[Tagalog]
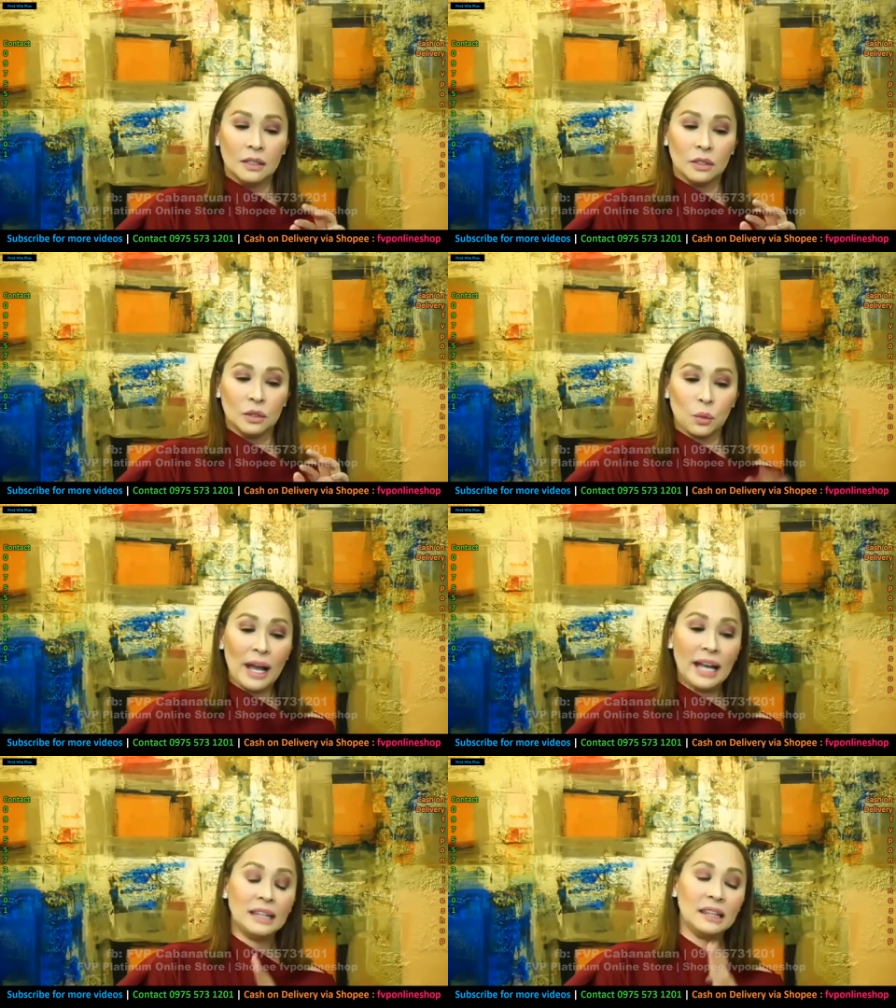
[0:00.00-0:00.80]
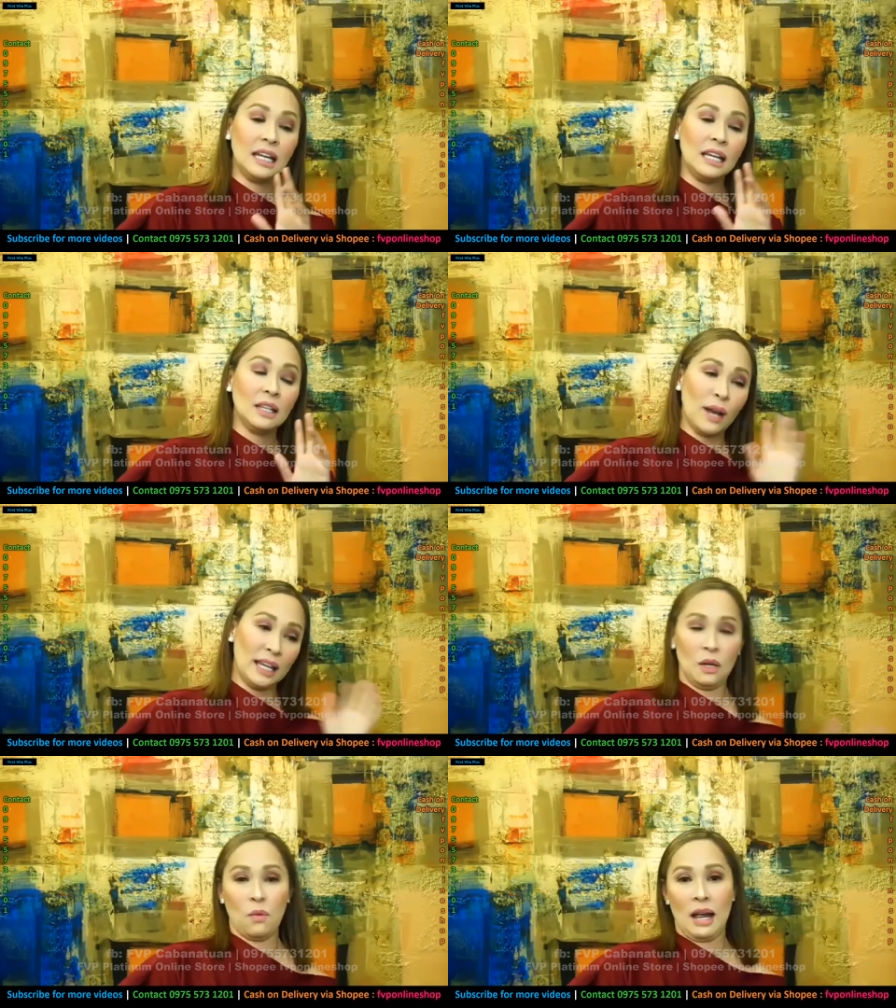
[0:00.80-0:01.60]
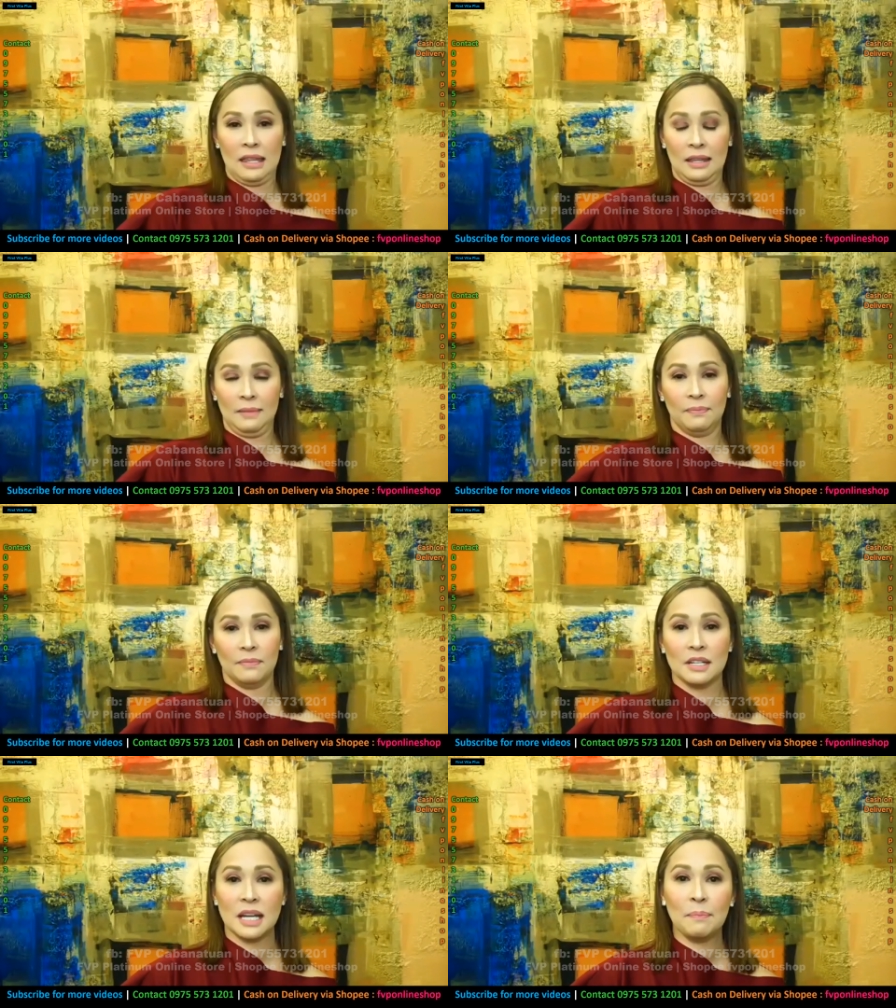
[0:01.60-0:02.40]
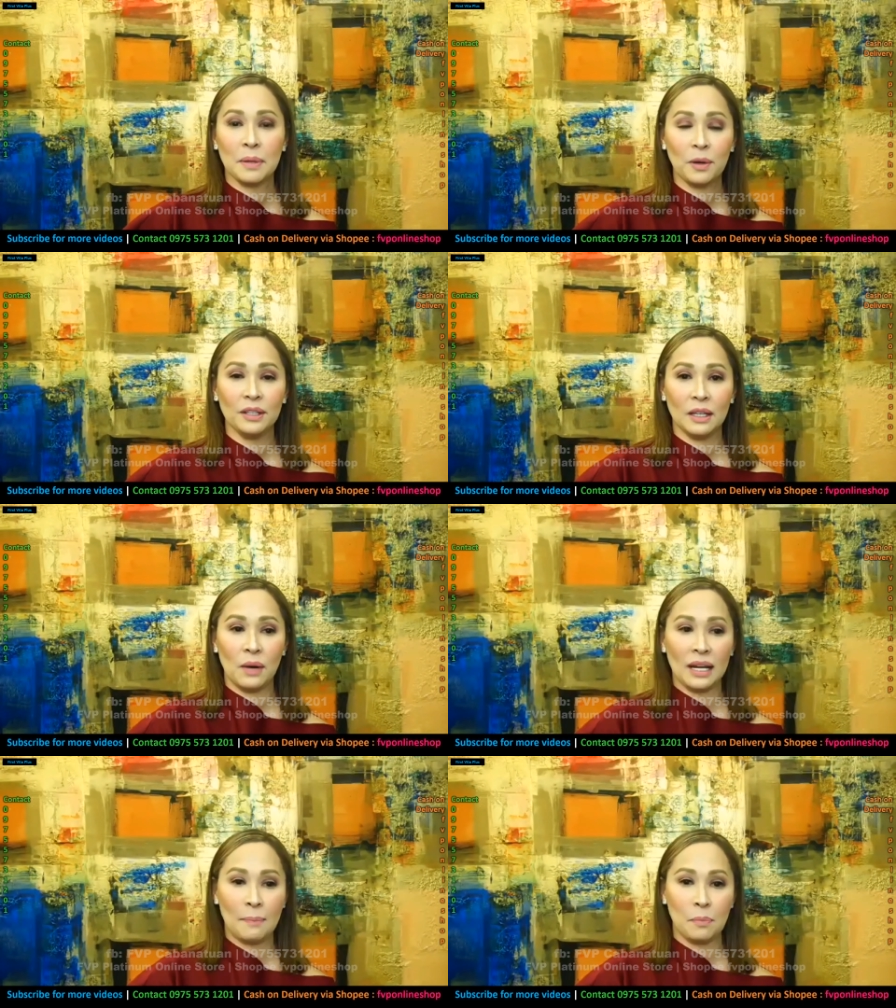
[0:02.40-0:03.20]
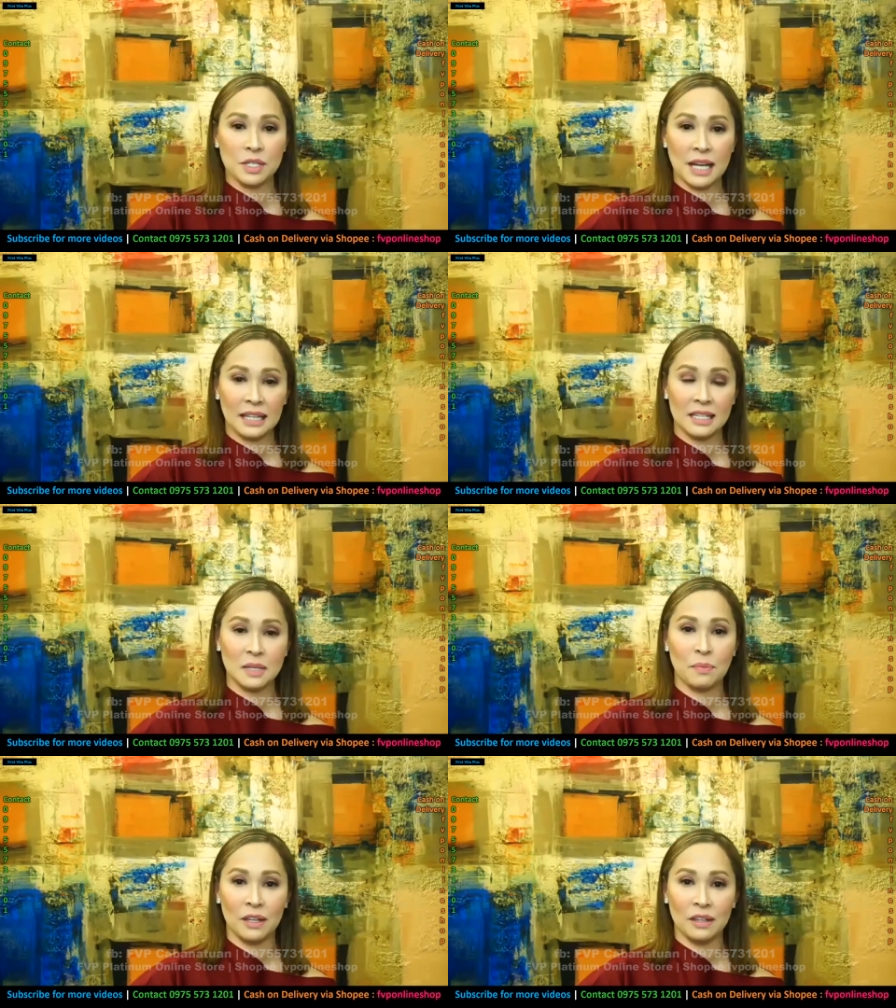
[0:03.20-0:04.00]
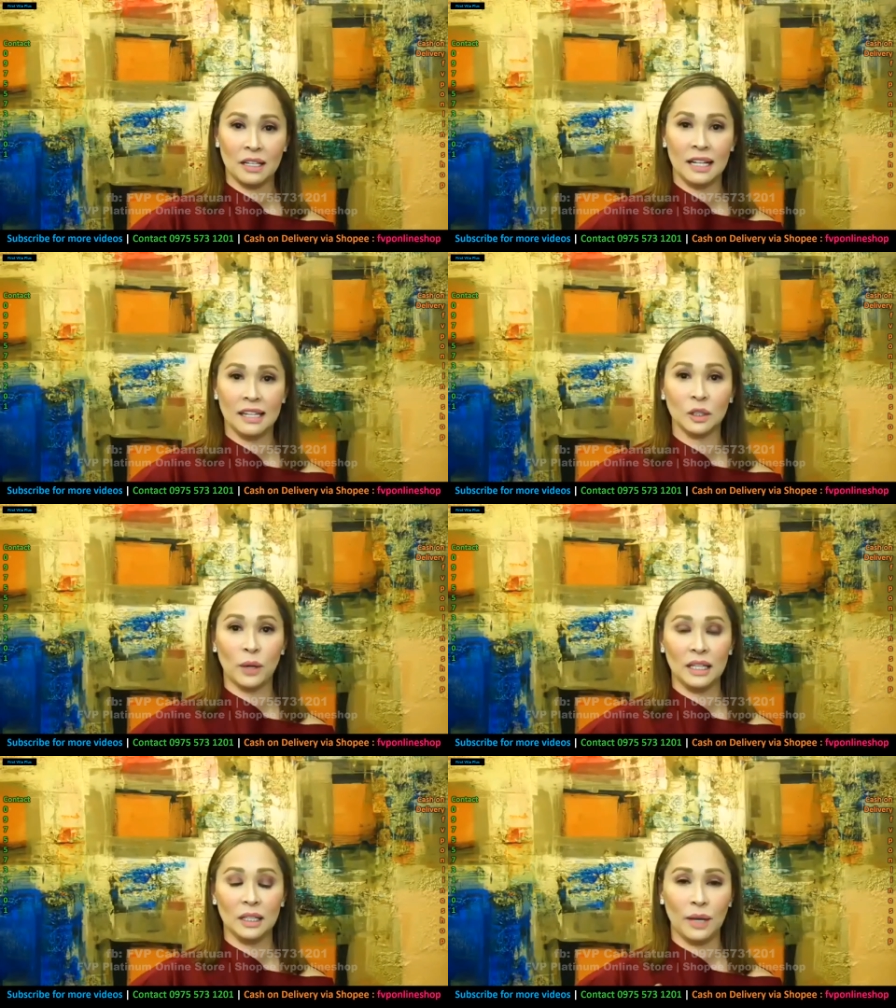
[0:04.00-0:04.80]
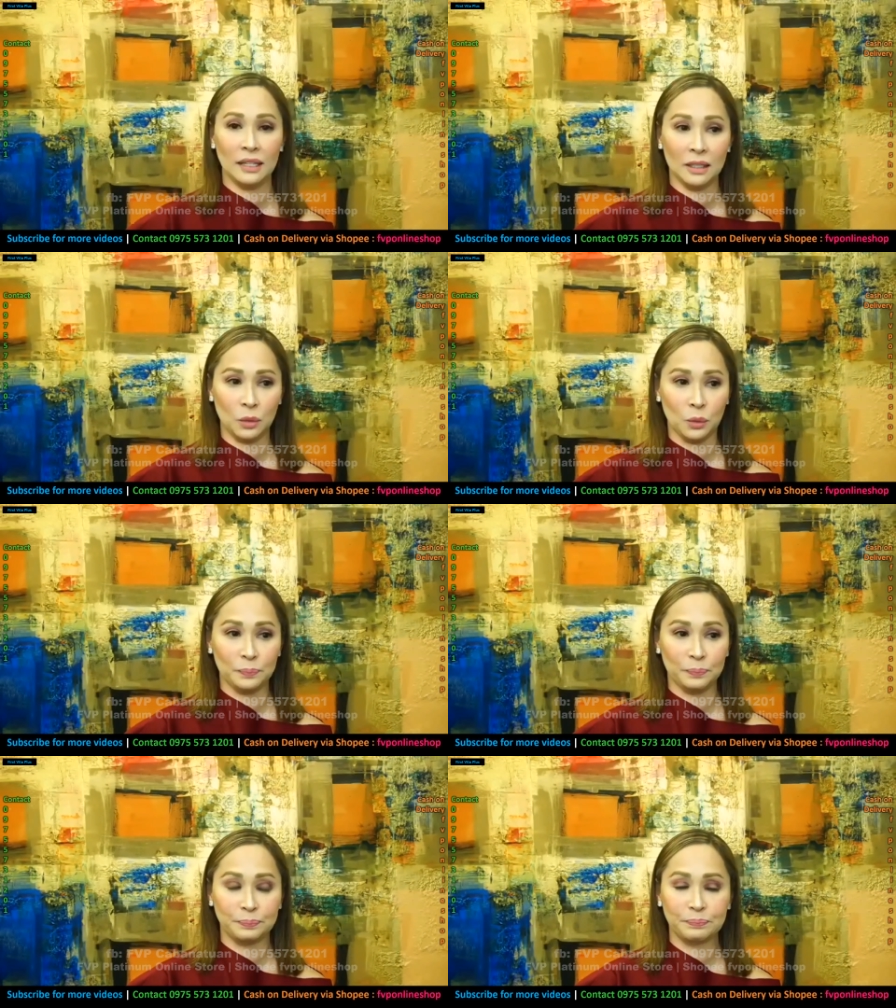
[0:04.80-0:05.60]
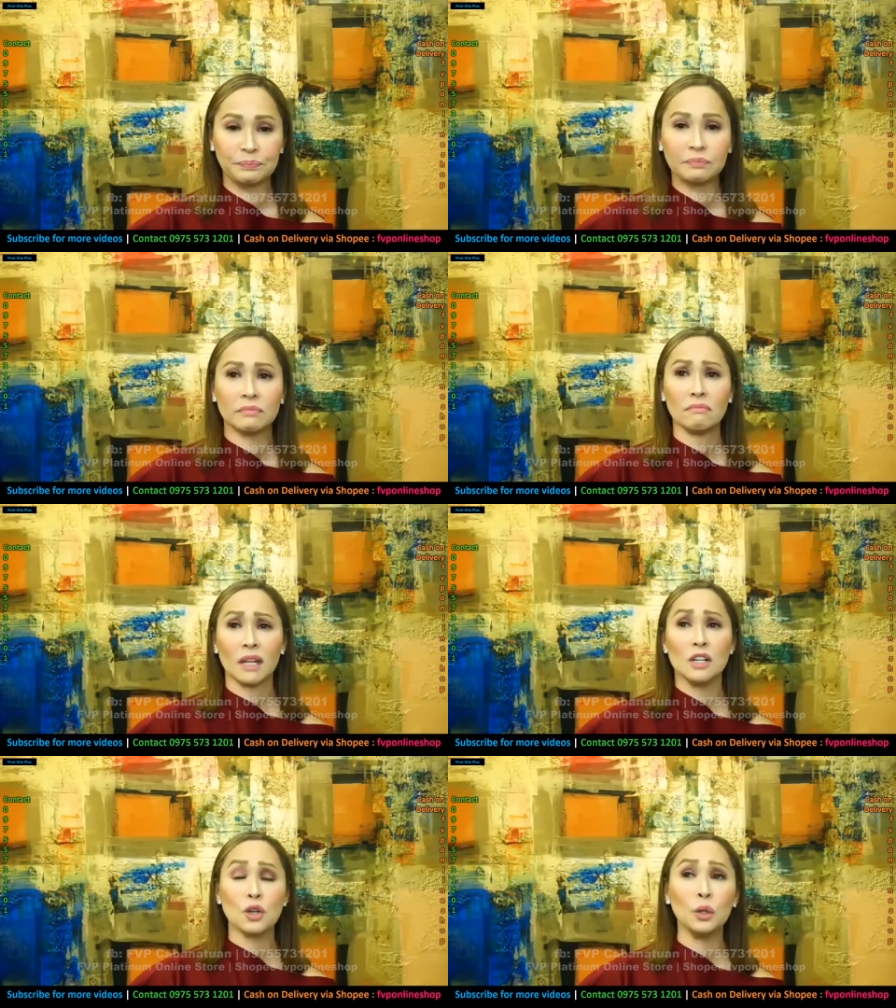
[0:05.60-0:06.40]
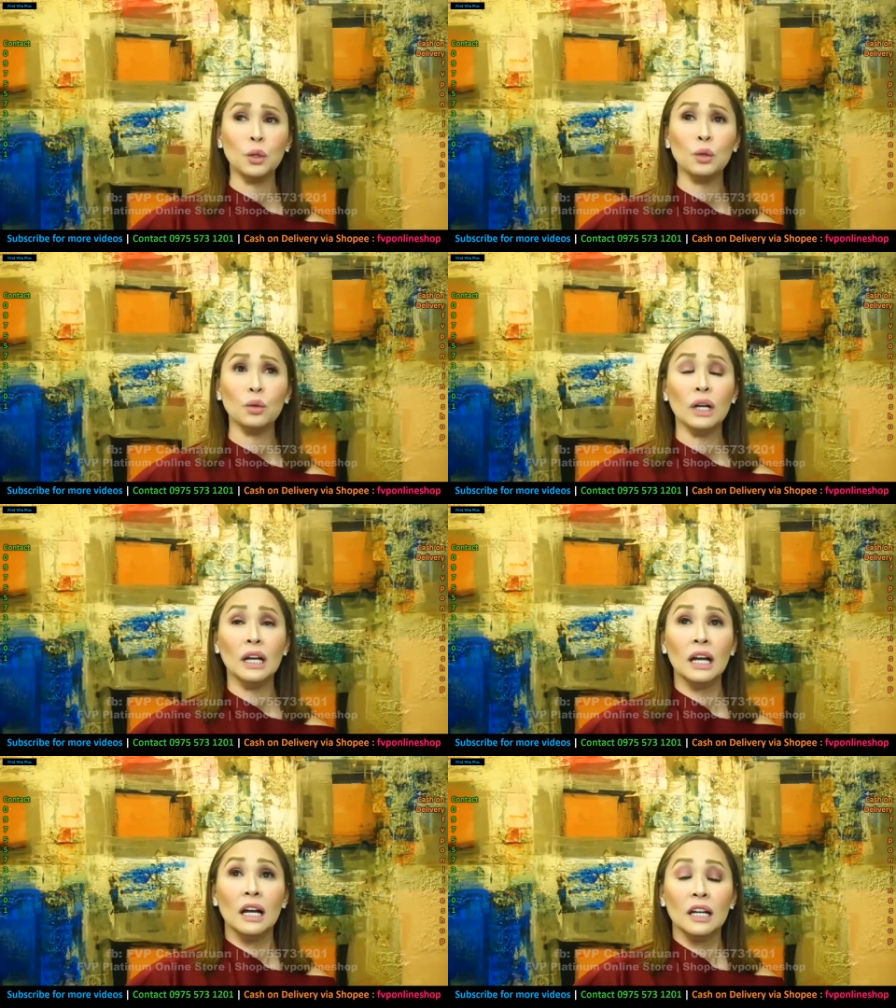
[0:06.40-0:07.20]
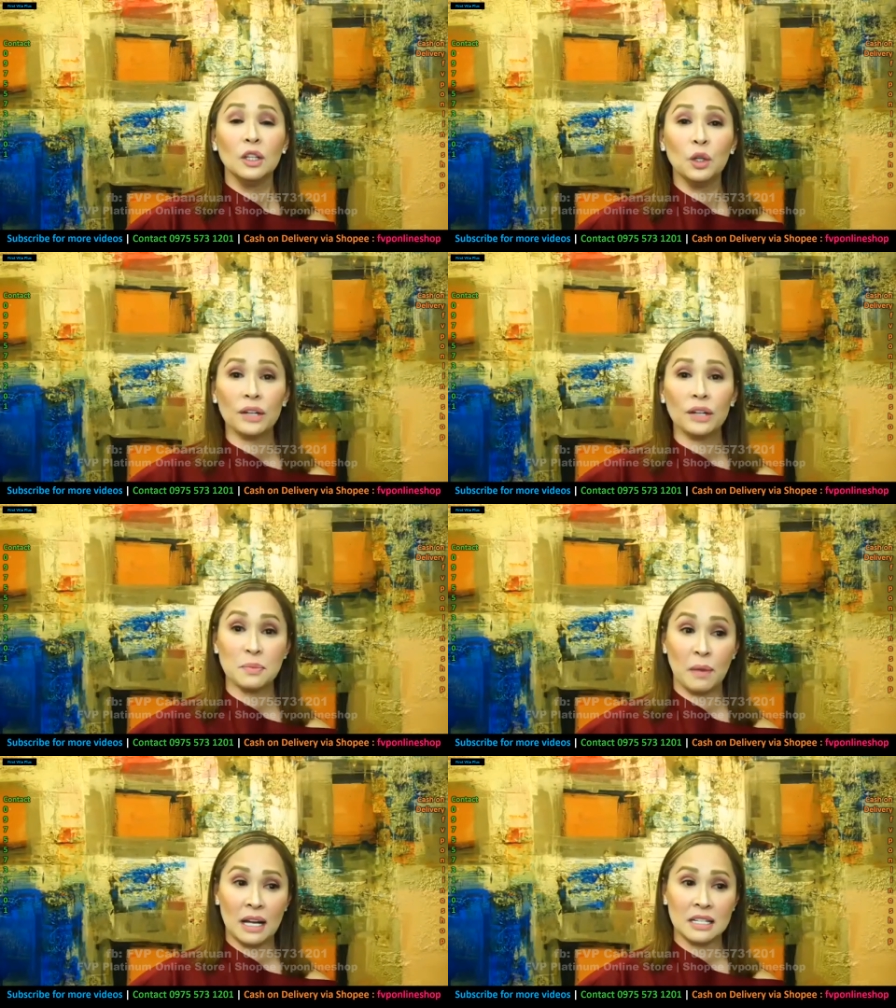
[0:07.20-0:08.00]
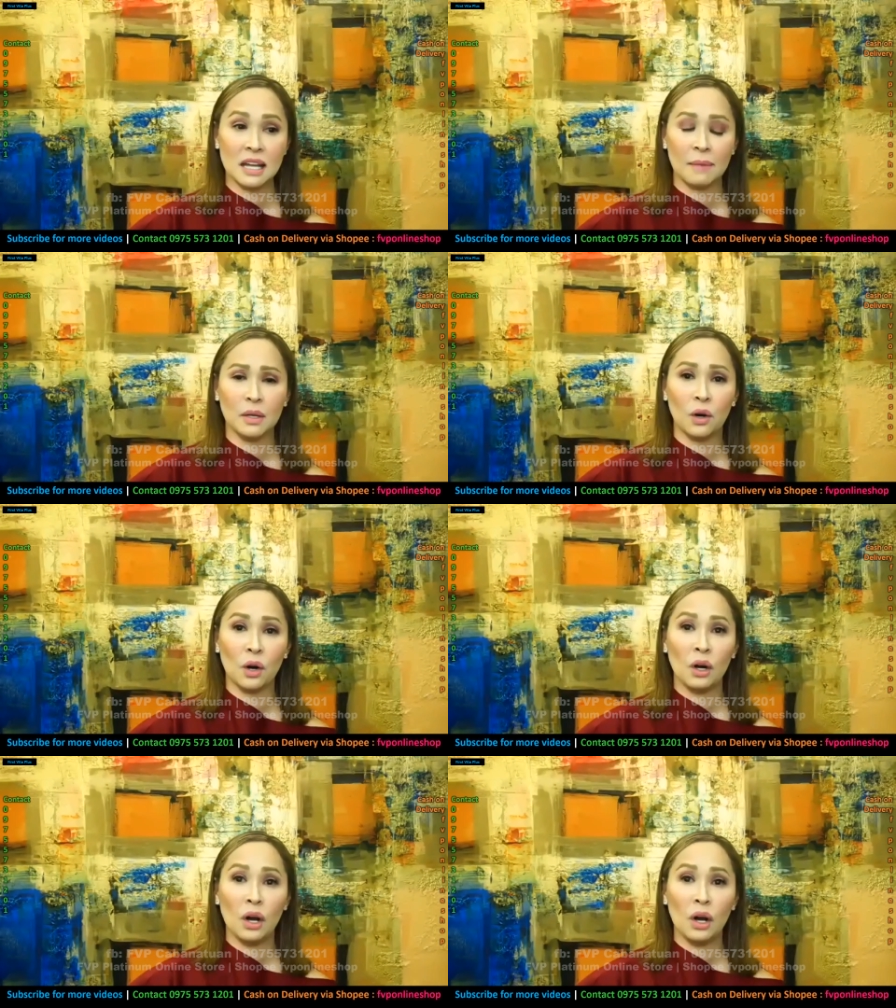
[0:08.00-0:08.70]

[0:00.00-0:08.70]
2021. Siyempre po, nawala po sa atin si Brother Glenn ng 2022. So, nung nung Christmas, sabi ko,